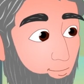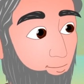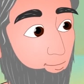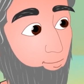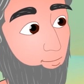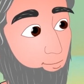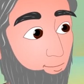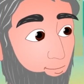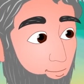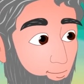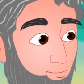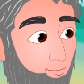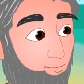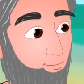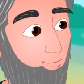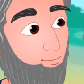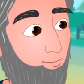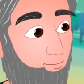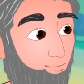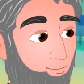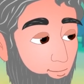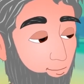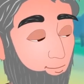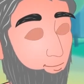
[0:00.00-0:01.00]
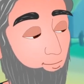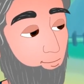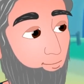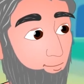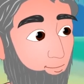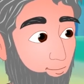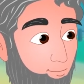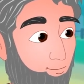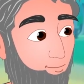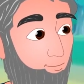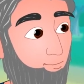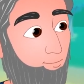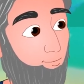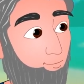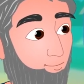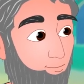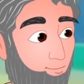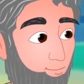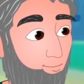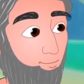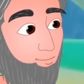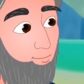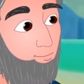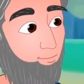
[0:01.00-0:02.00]
సరిగ్గా అప్పుడే
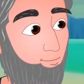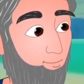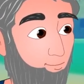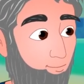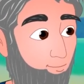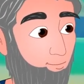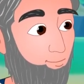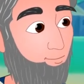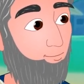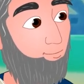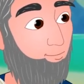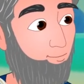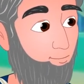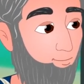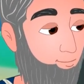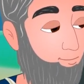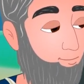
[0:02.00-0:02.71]
పకీర్ అక్కడికొస్తాడు